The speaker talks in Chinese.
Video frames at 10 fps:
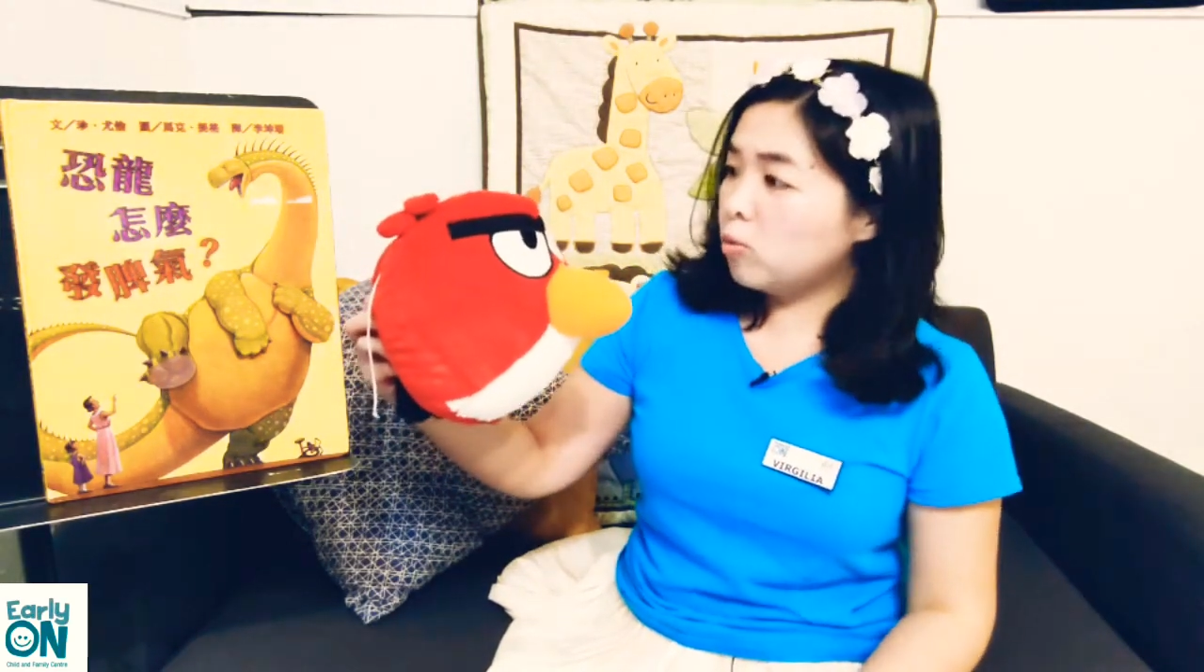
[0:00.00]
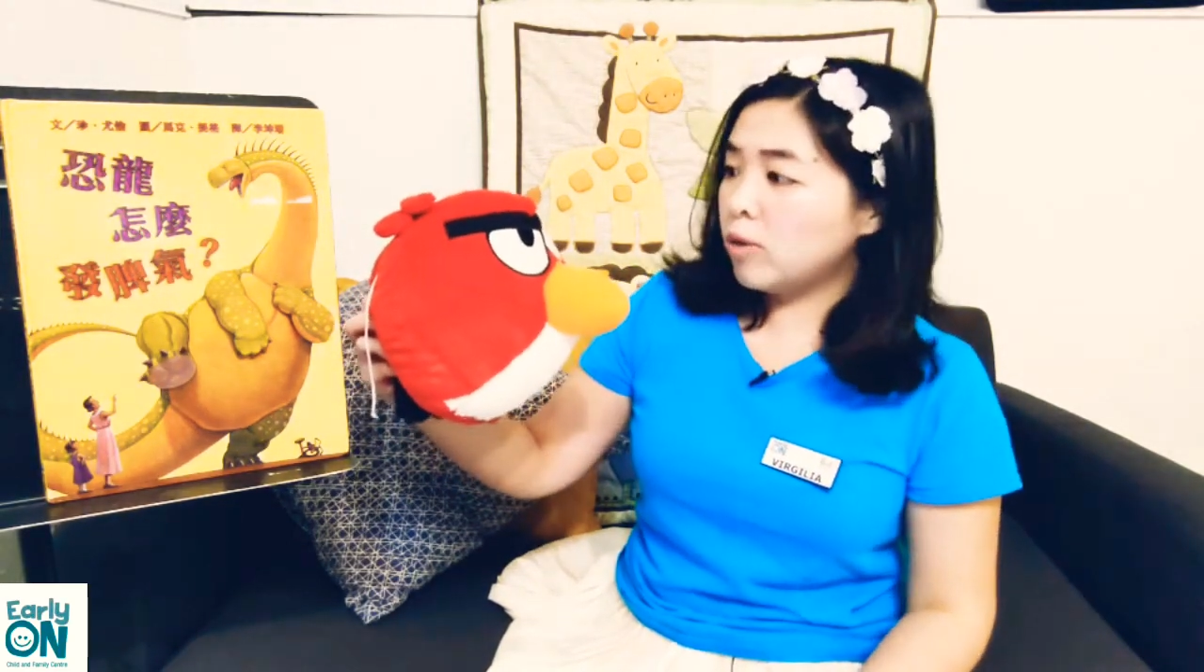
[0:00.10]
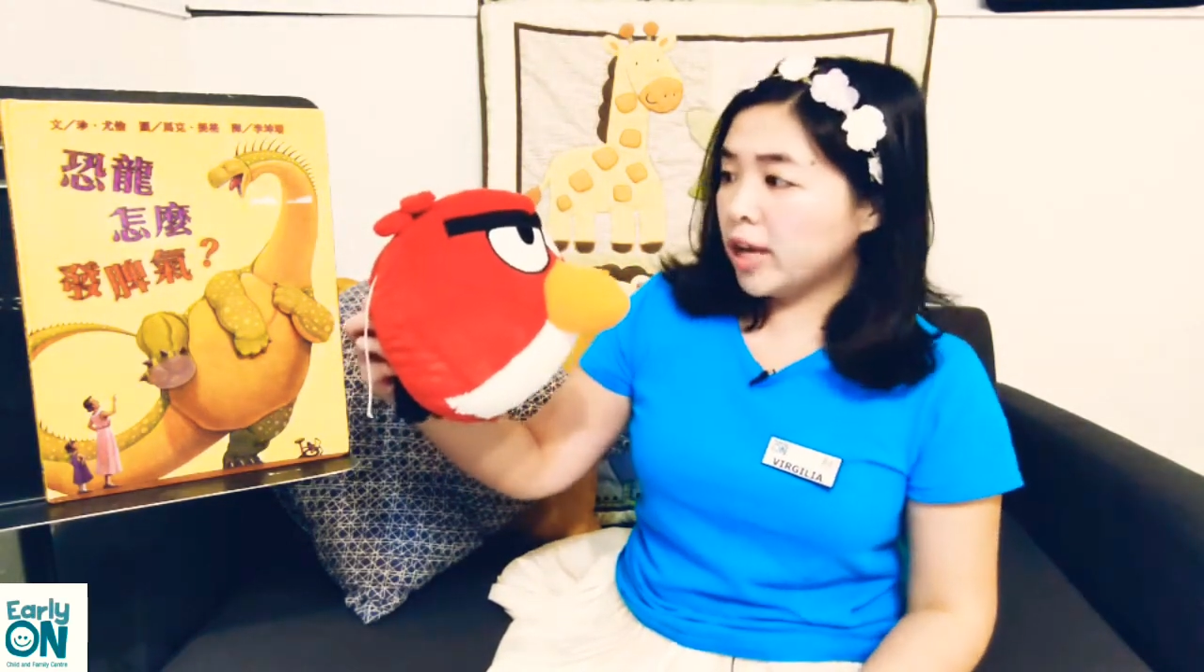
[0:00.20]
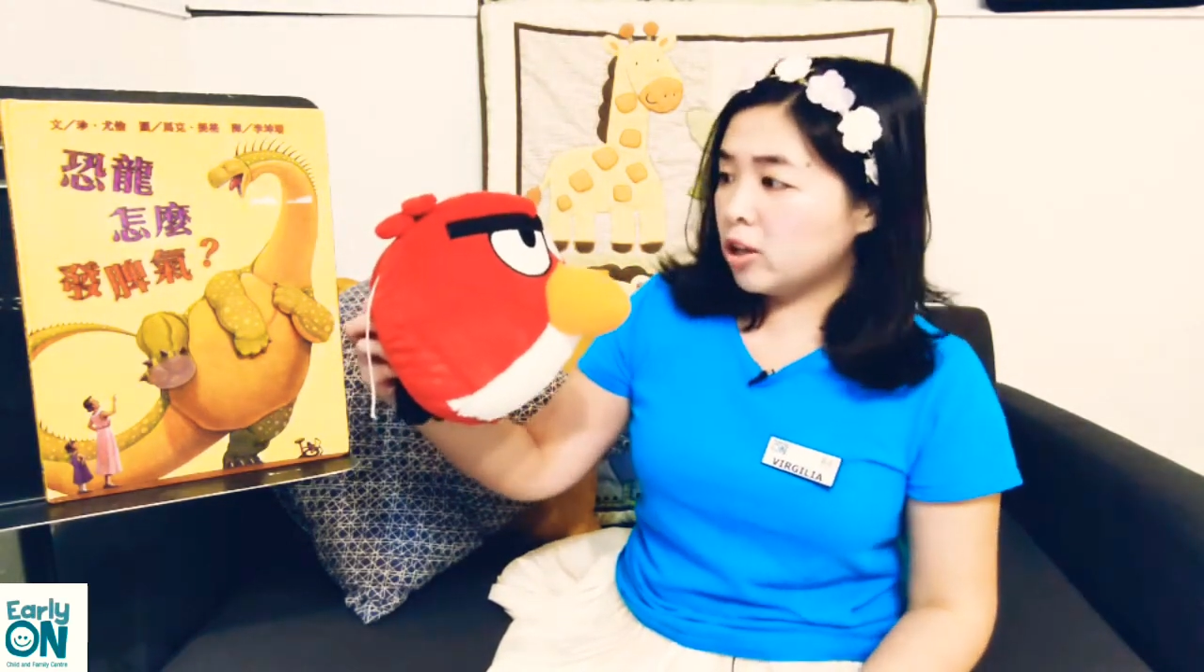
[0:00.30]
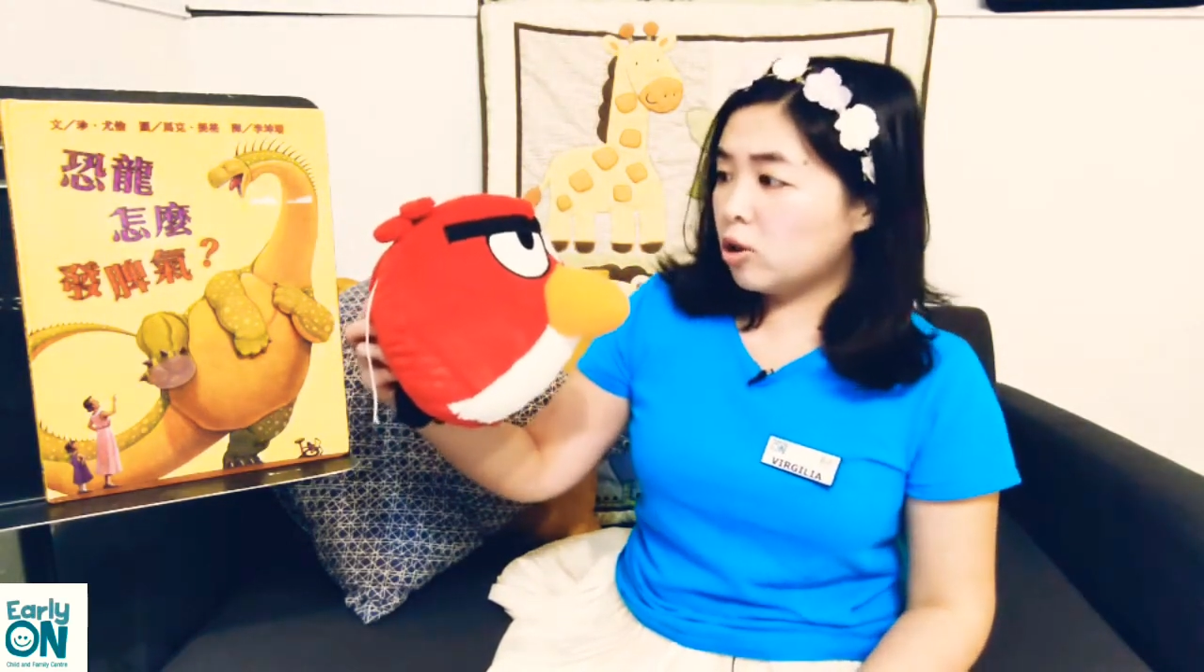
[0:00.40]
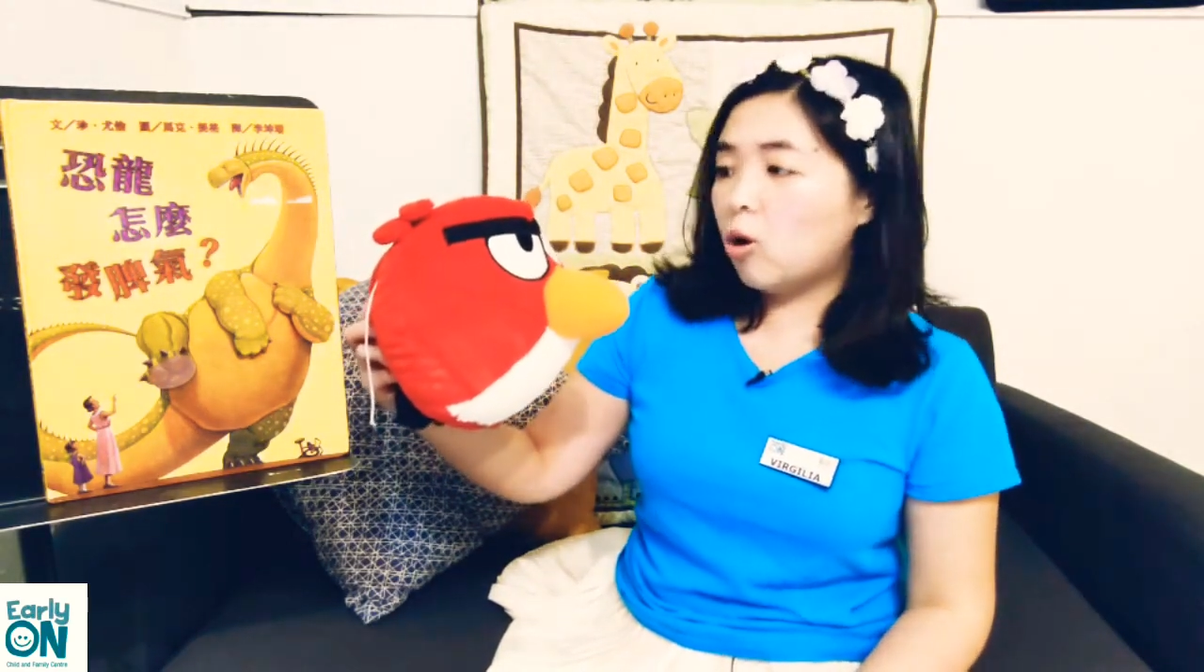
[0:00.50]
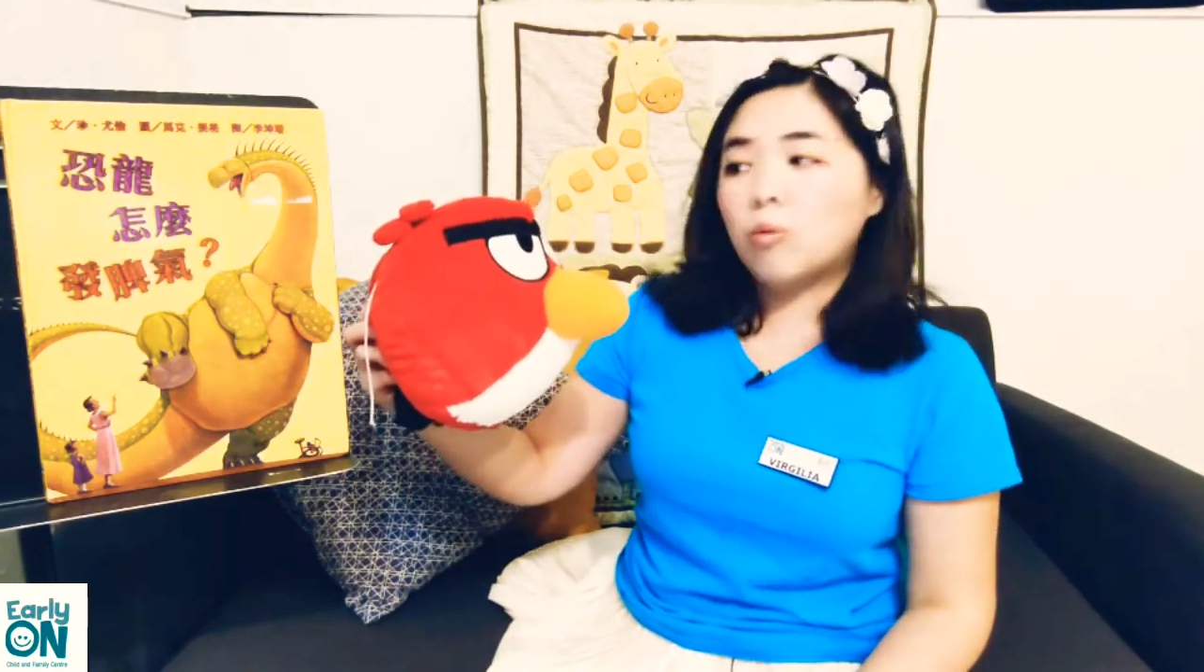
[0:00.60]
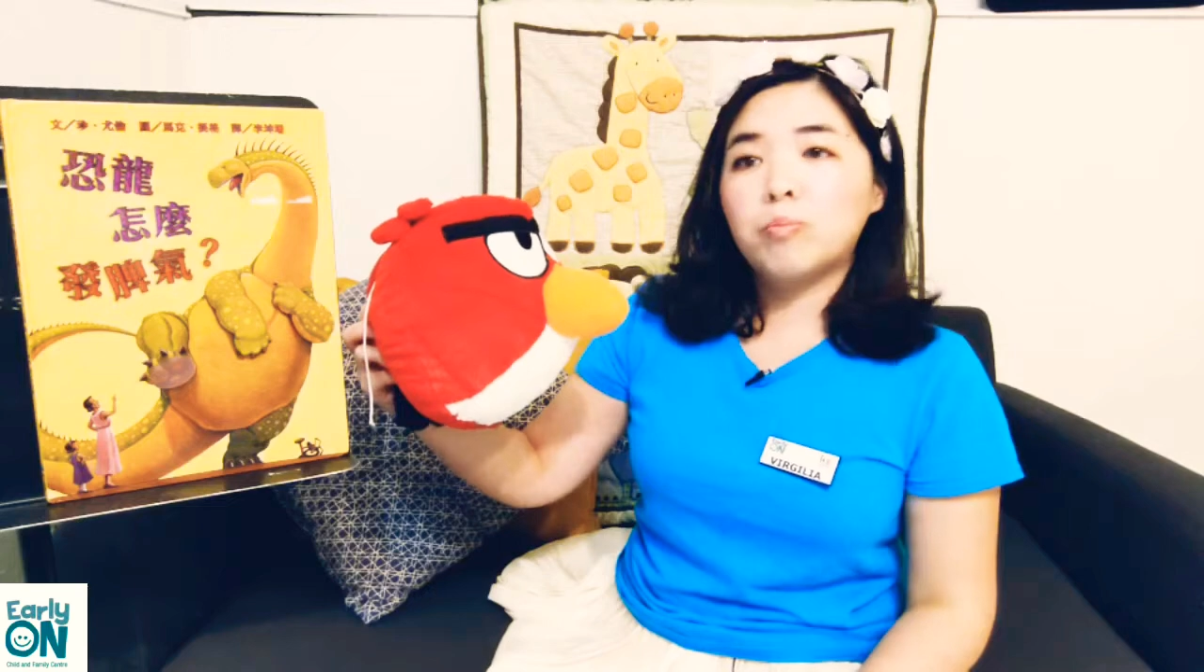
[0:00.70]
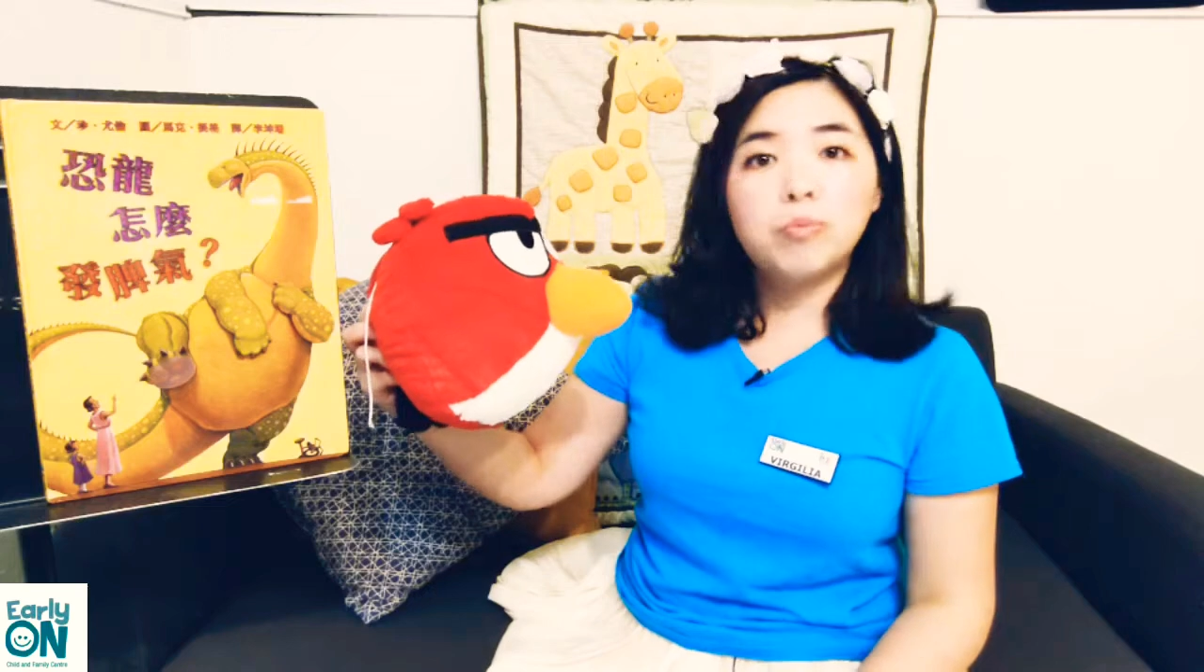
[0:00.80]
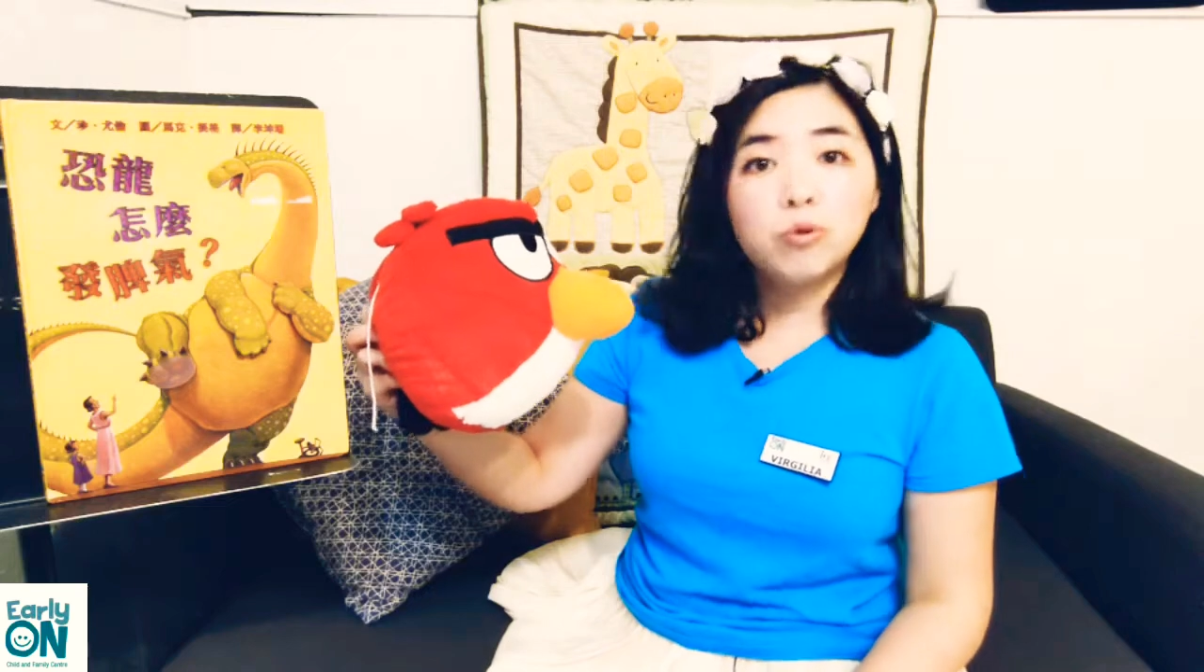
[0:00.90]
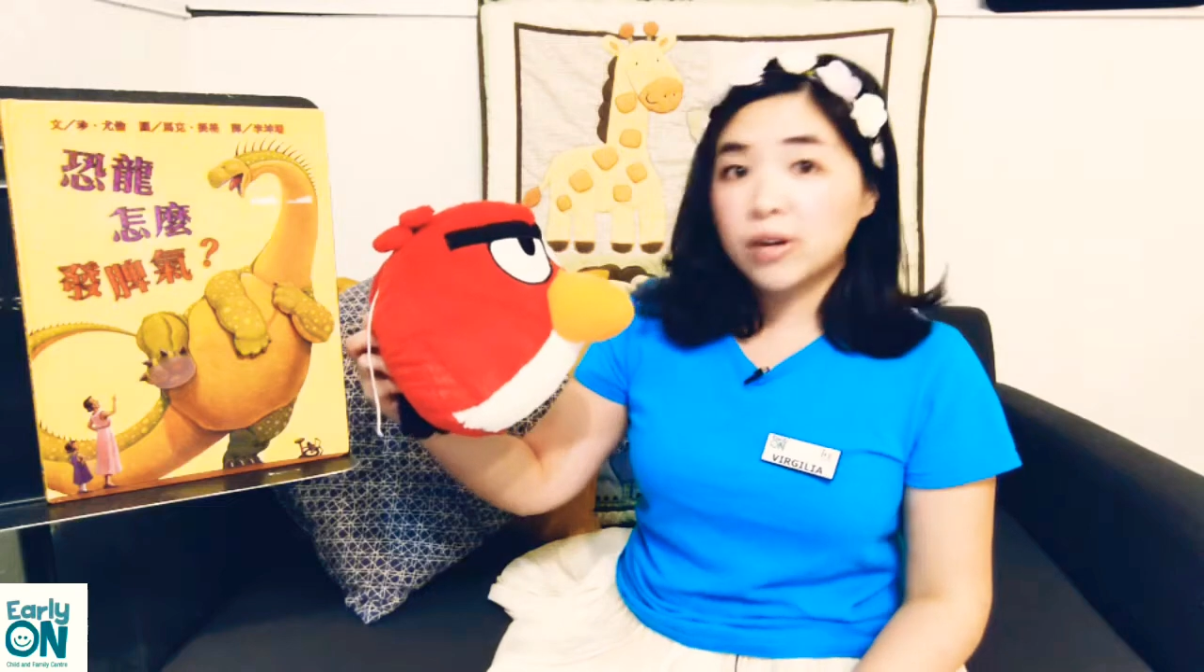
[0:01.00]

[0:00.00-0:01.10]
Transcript: 会有不